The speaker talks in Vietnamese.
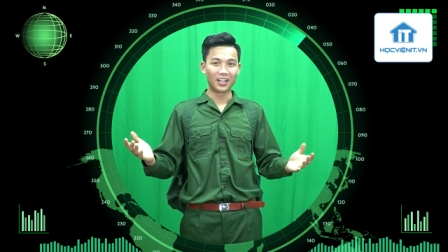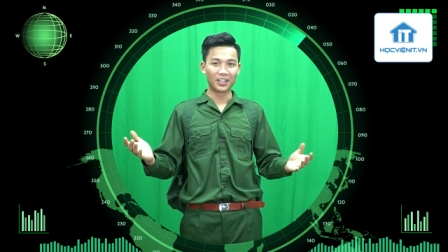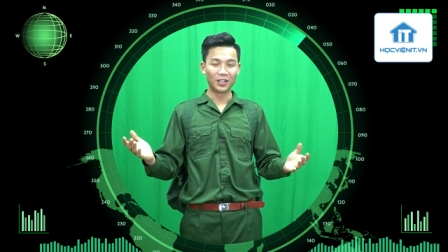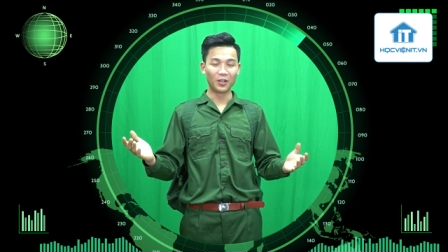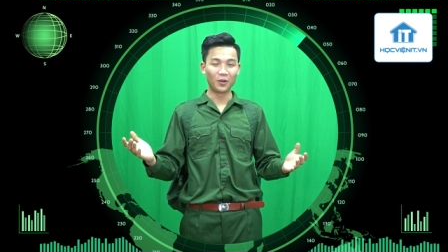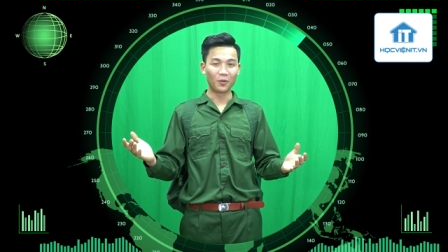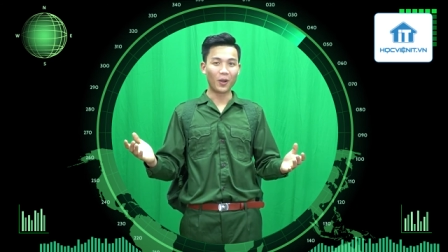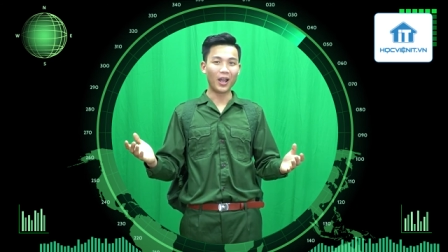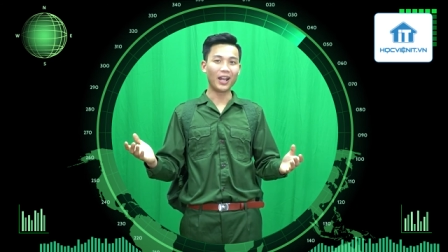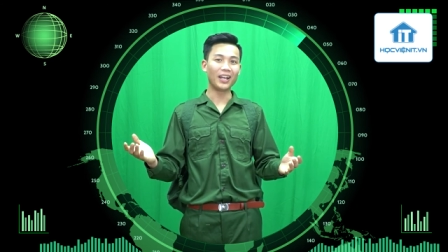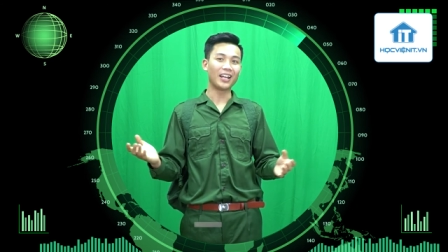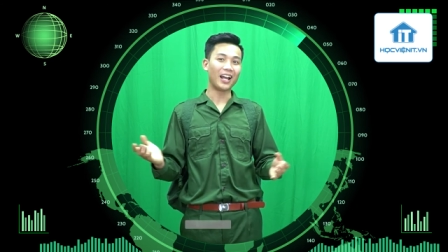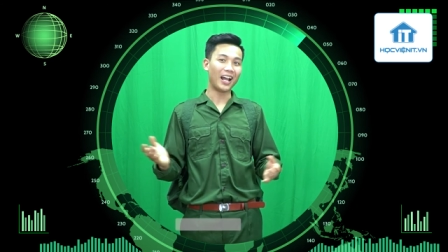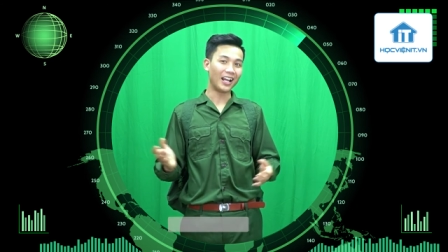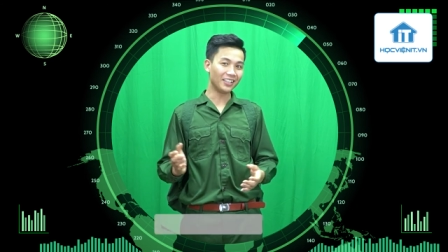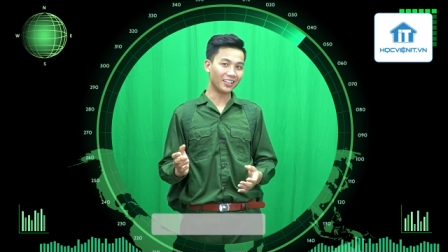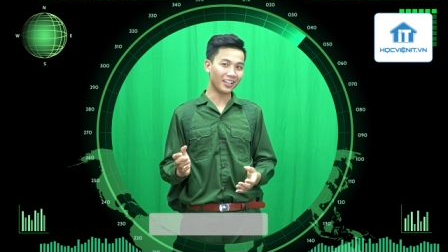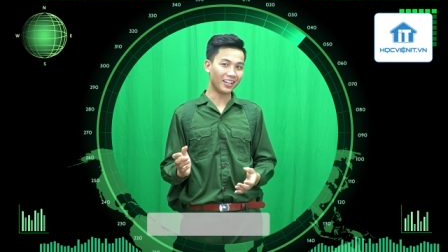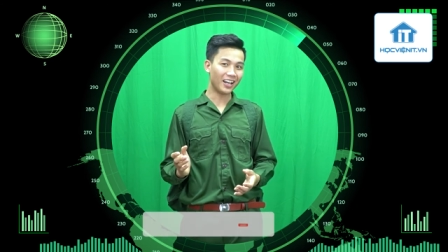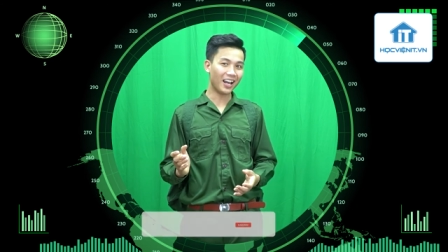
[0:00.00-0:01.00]
Đừng quên hãy
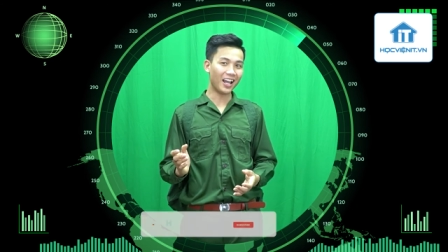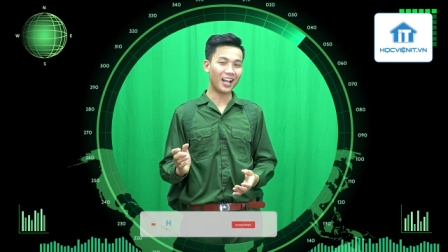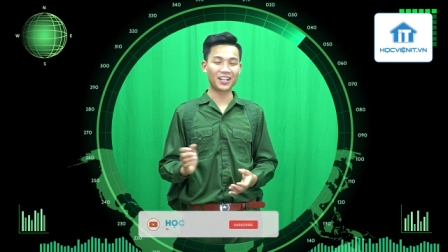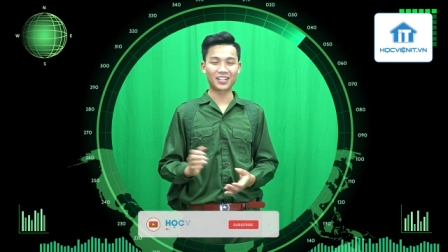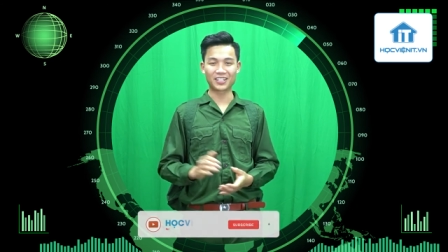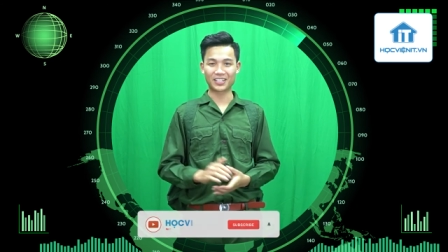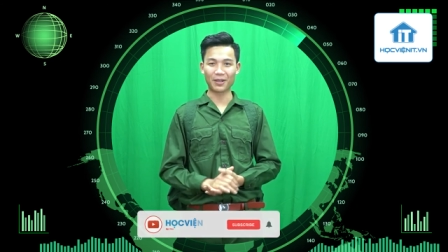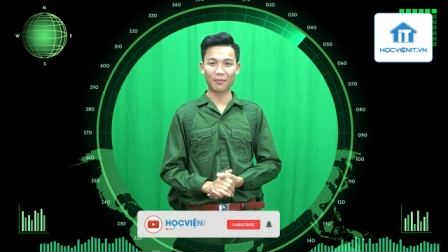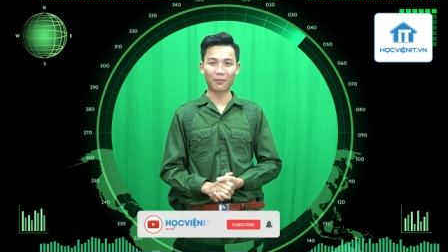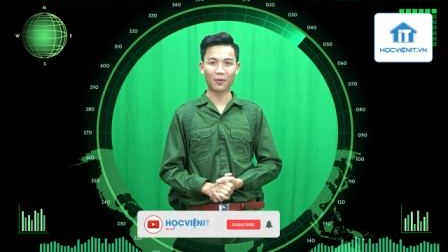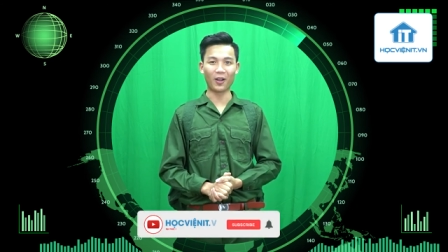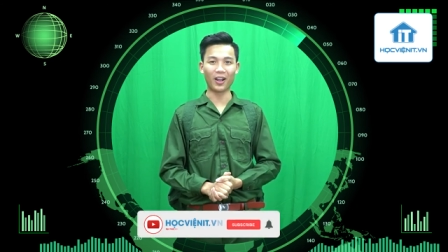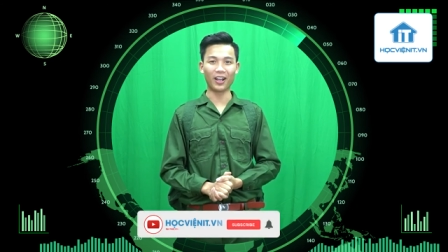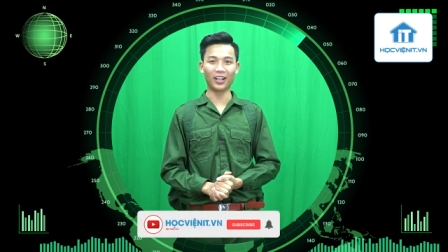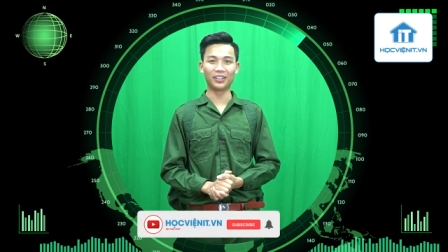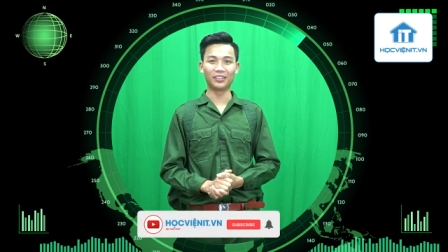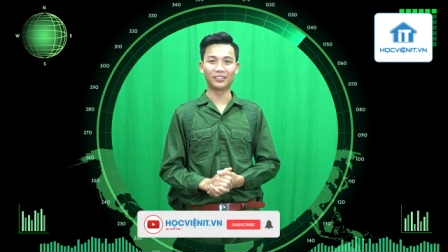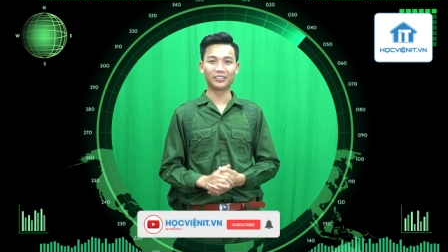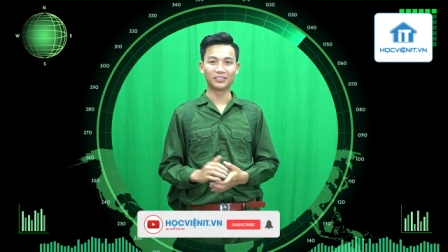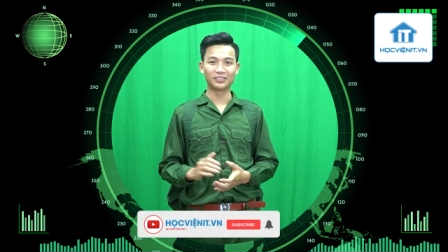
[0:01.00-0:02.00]
nhấn like,
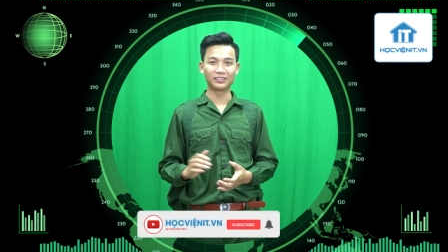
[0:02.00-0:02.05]
subscribe,